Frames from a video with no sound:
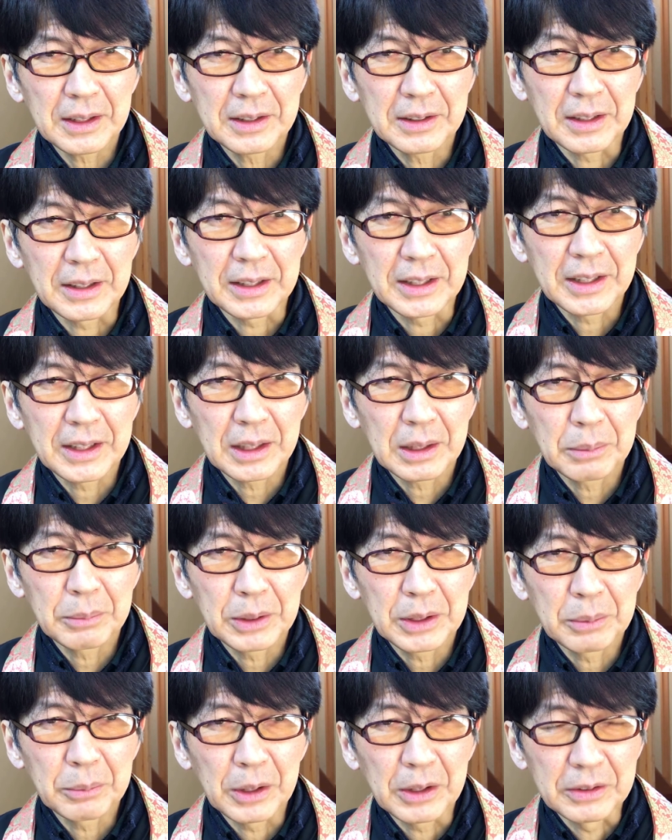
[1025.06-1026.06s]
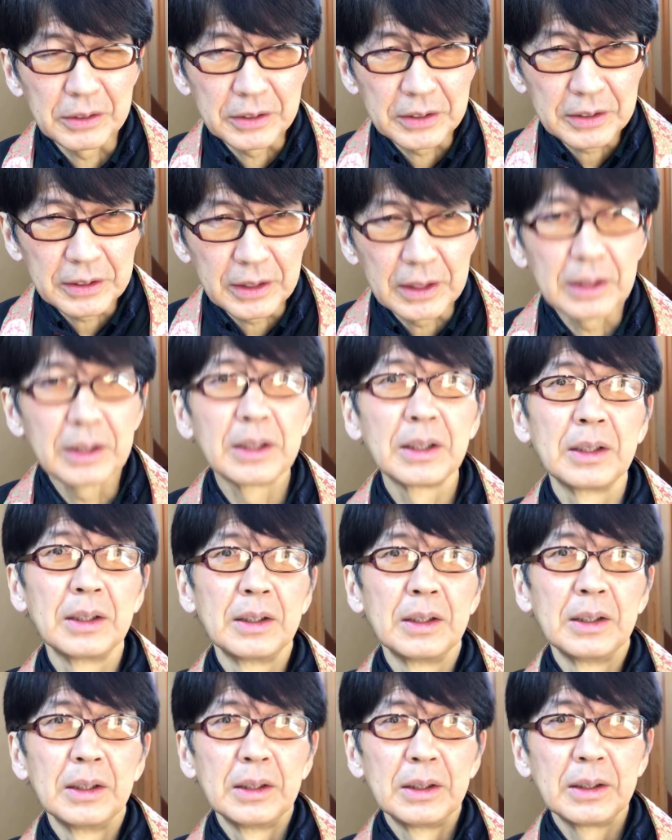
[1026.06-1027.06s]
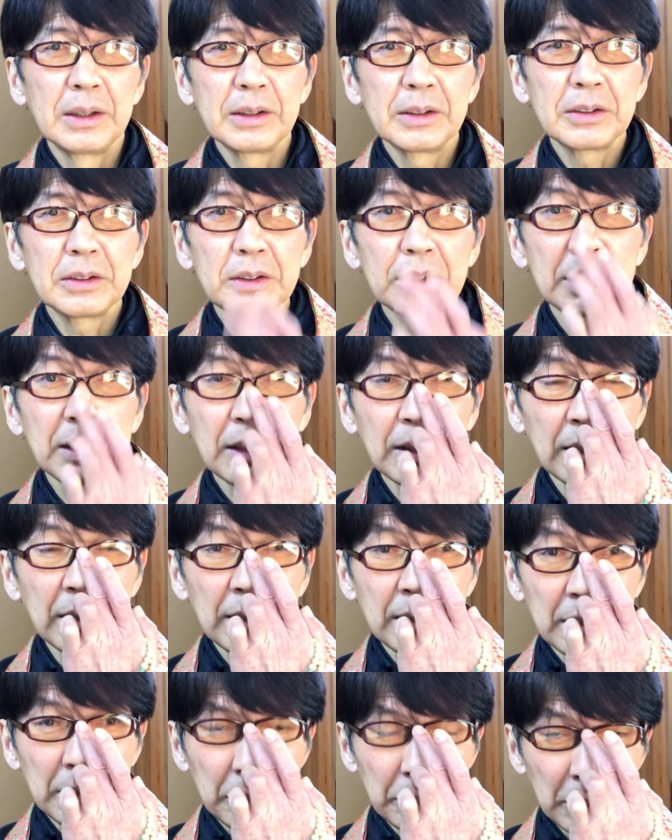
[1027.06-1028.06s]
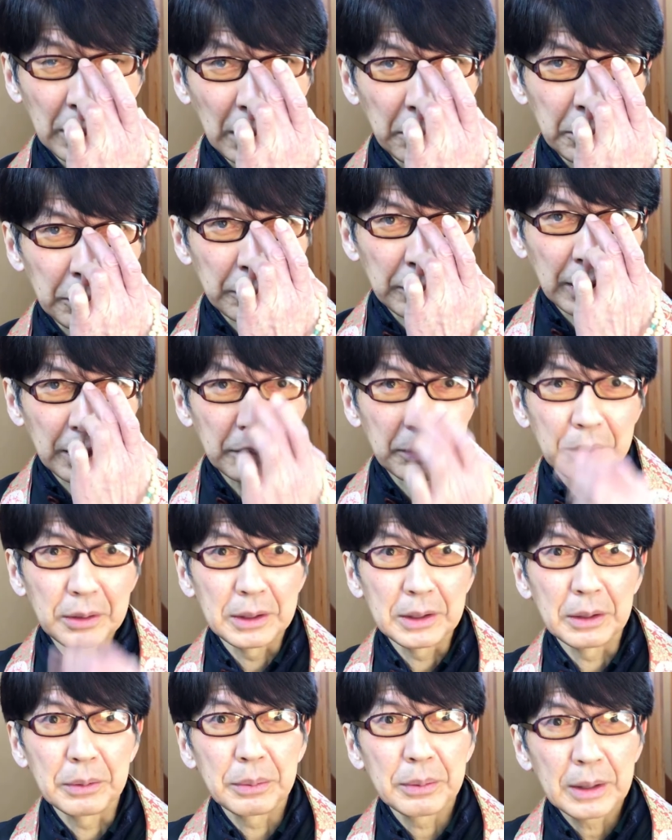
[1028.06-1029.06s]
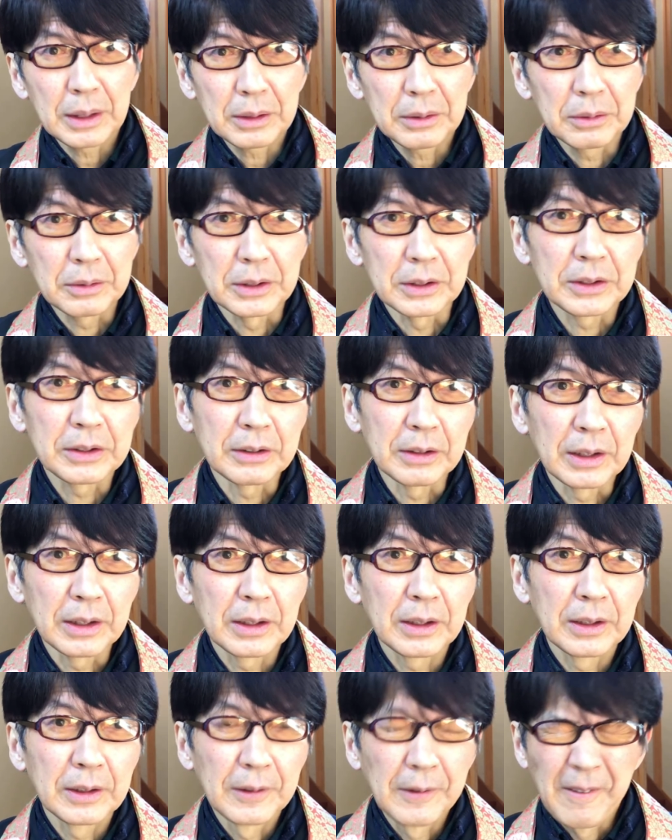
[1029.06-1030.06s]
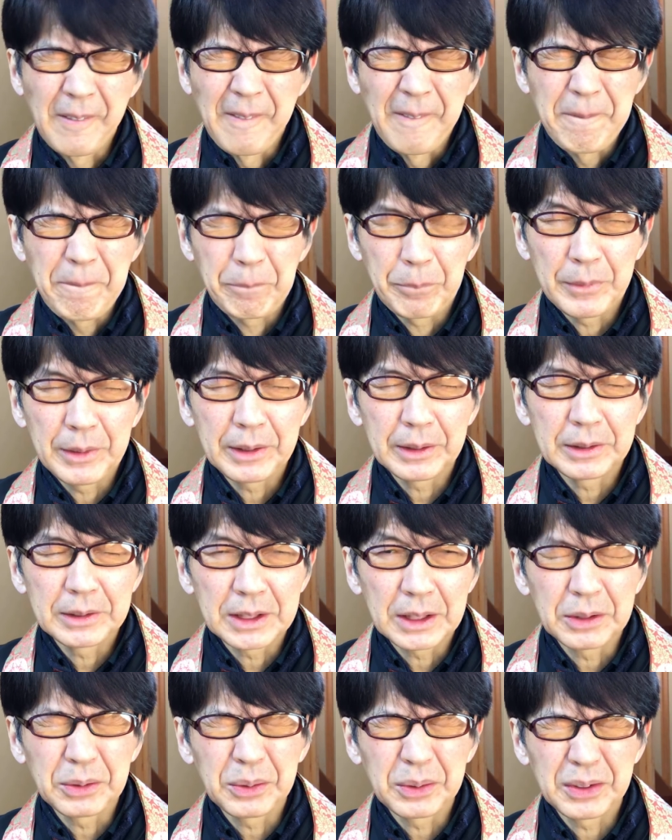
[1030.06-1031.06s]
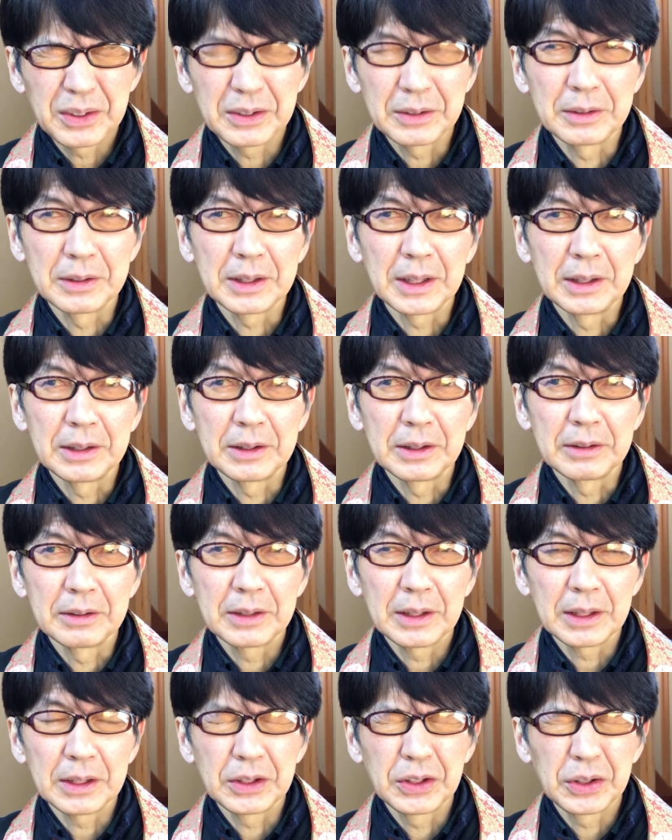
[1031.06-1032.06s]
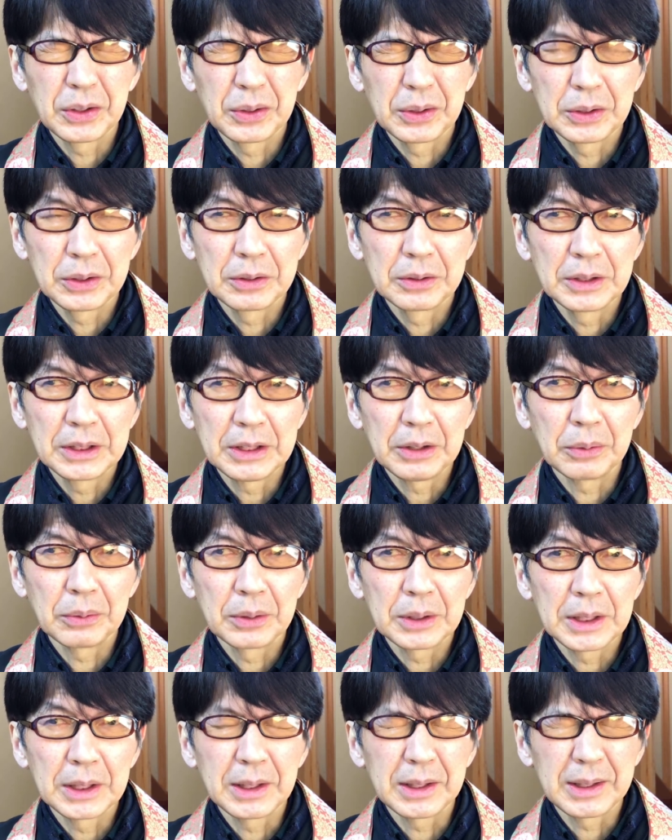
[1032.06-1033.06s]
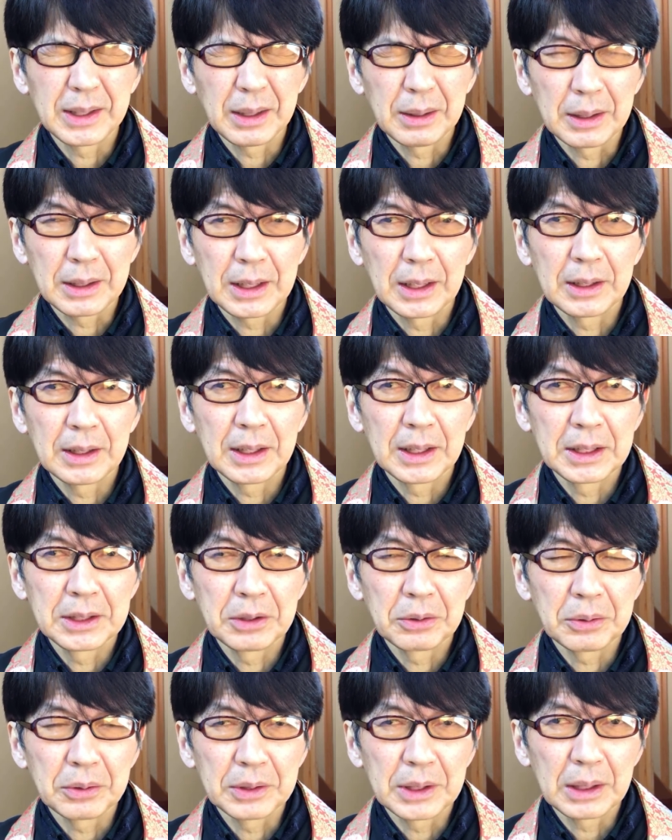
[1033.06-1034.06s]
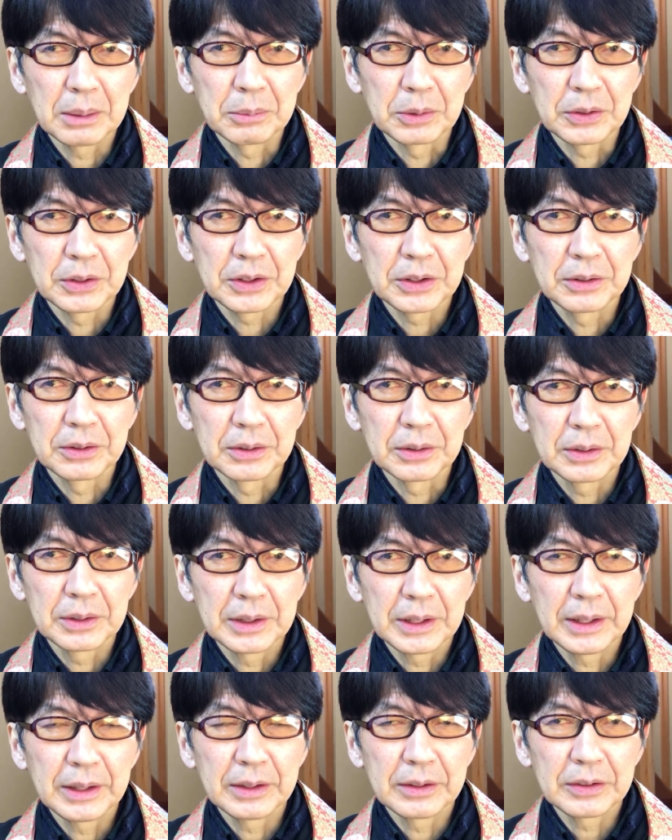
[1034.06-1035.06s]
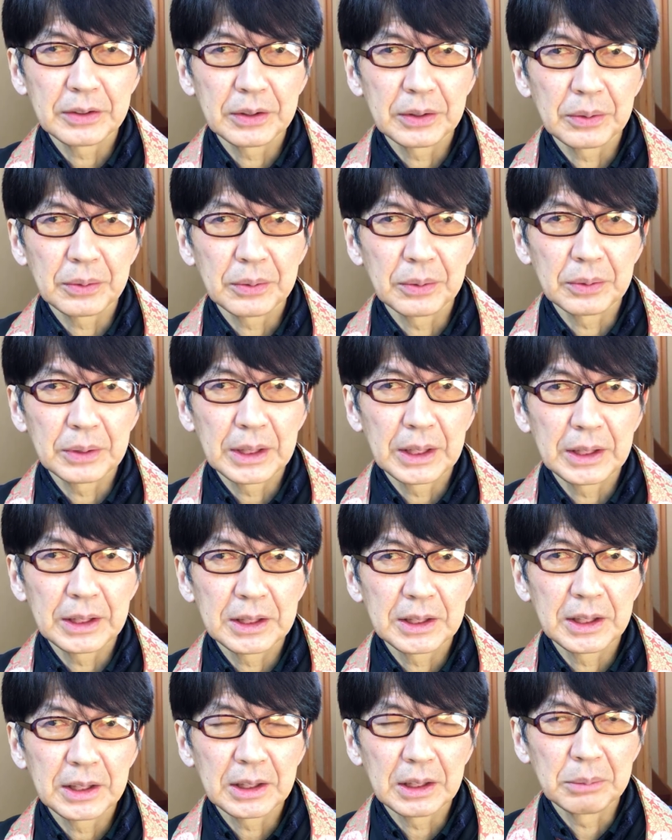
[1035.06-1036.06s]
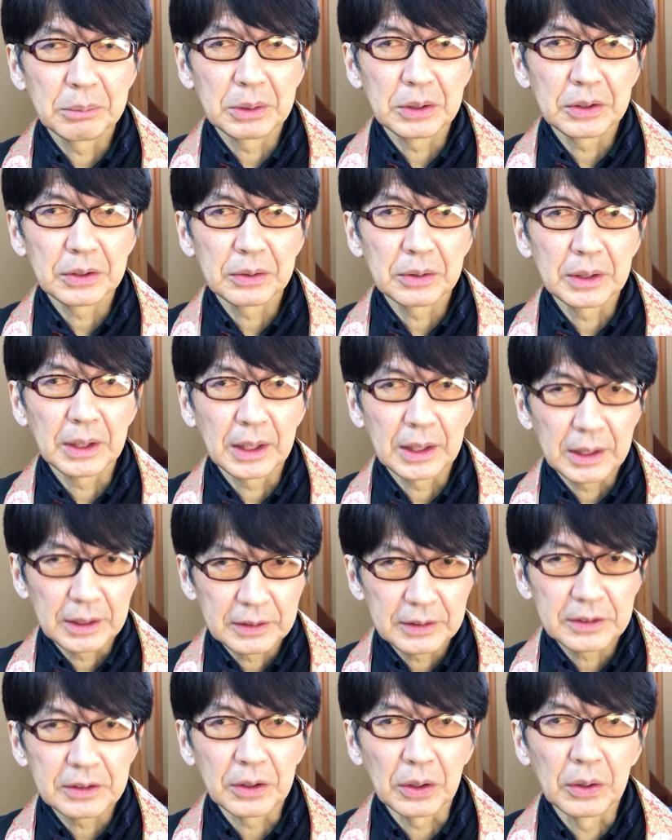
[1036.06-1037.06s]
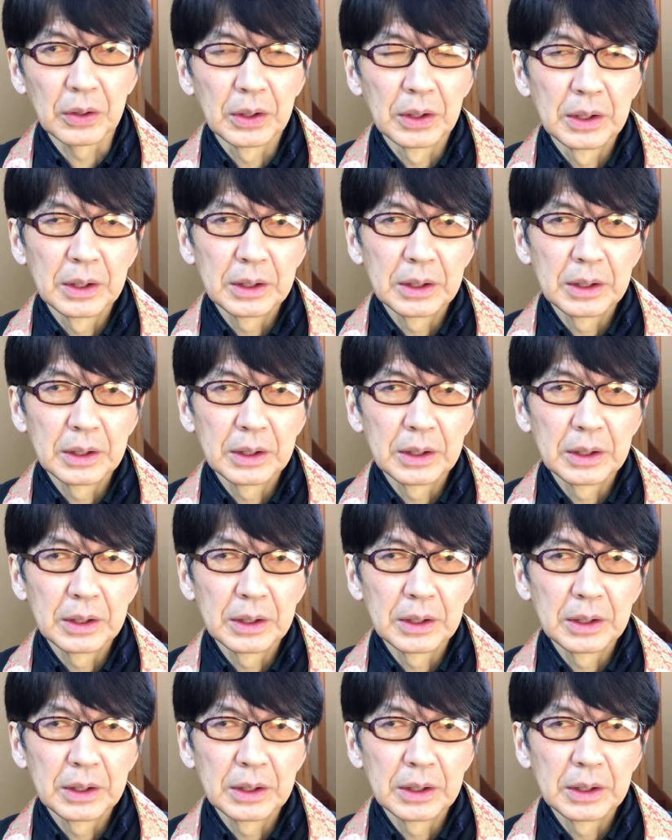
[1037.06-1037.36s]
んだら干からびてまうんですでそしたら雨降らんのが降らんのですでじゃあどうするんかって言ったら上流に大きな灌漑用のダム作ってそれをこう定期的に水を流すと。